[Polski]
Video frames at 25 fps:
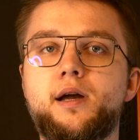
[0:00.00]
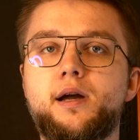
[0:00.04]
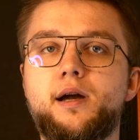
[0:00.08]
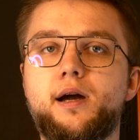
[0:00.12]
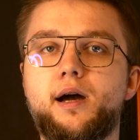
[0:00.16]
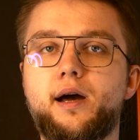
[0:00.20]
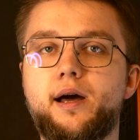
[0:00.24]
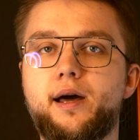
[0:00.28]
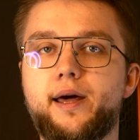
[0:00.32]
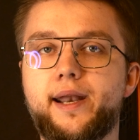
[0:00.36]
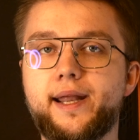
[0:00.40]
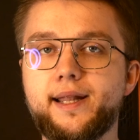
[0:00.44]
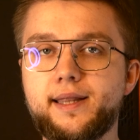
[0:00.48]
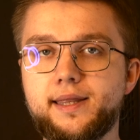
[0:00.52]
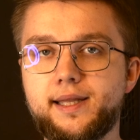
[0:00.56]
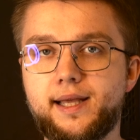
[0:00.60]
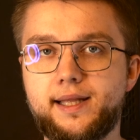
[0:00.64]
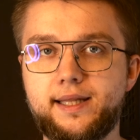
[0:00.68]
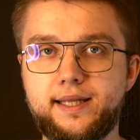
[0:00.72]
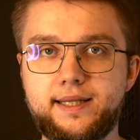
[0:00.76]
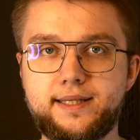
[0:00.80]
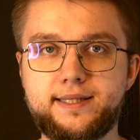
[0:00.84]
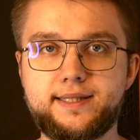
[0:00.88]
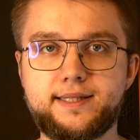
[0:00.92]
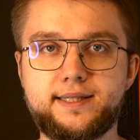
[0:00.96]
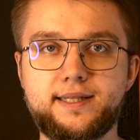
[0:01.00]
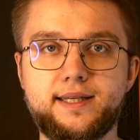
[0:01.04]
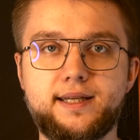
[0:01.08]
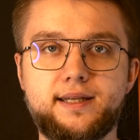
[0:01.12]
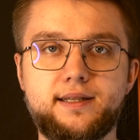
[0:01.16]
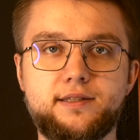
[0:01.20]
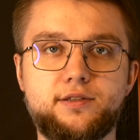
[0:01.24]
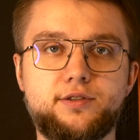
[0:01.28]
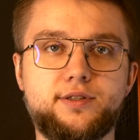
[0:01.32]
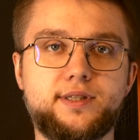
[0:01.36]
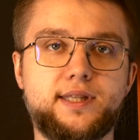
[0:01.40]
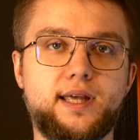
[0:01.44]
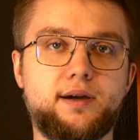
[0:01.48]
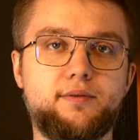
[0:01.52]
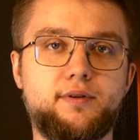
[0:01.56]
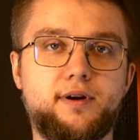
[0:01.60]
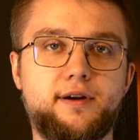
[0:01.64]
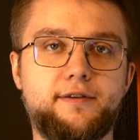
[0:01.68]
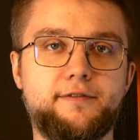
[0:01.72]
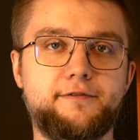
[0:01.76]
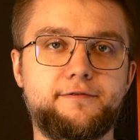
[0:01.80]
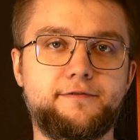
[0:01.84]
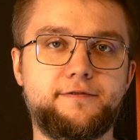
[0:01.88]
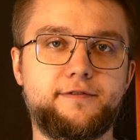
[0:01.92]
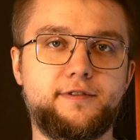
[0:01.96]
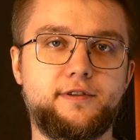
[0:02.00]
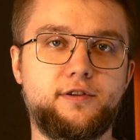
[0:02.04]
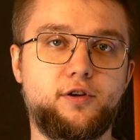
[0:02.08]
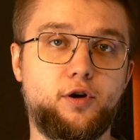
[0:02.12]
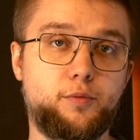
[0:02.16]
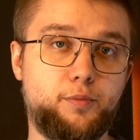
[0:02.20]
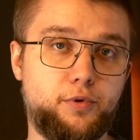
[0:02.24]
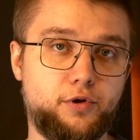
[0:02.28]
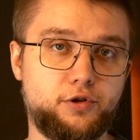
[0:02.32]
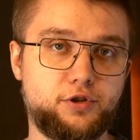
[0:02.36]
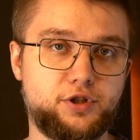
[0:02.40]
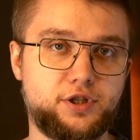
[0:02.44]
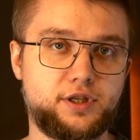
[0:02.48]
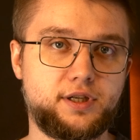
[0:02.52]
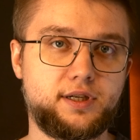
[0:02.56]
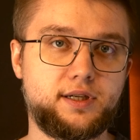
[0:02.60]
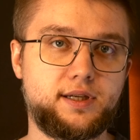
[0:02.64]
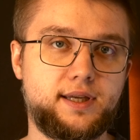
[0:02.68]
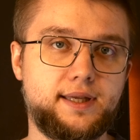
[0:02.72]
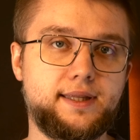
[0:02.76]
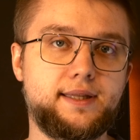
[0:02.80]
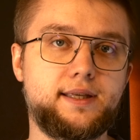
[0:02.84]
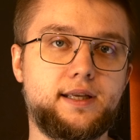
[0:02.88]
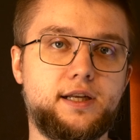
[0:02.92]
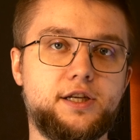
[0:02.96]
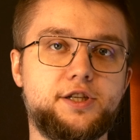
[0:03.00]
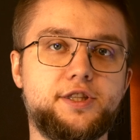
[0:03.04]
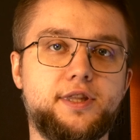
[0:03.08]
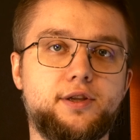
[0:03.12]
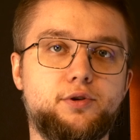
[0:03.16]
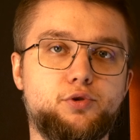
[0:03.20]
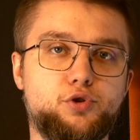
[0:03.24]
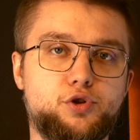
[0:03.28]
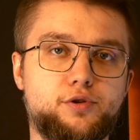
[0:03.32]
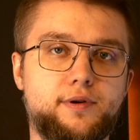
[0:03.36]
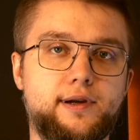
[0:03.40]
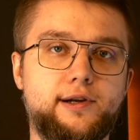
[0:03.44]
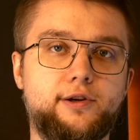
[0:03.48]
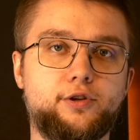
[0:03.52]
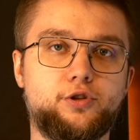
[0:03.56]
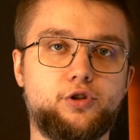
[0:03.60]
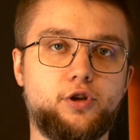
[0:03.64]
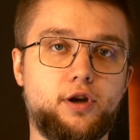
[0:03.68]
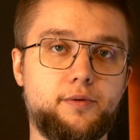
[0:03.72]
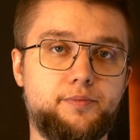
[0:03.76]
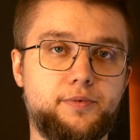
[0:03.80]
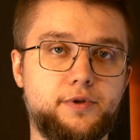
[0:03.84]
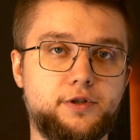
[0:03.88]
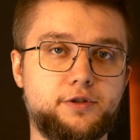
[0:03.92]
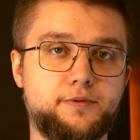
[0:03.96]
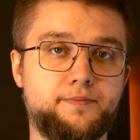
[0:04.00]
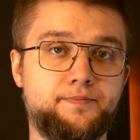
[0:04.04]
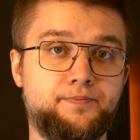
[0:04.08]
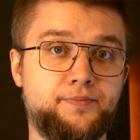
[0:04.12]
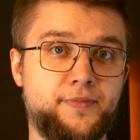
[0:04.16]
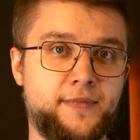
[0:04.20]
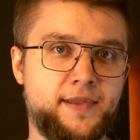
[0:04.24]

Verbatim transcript: E, ranna Nissa została w obozie, kiedy reszta ruszyła go tropić.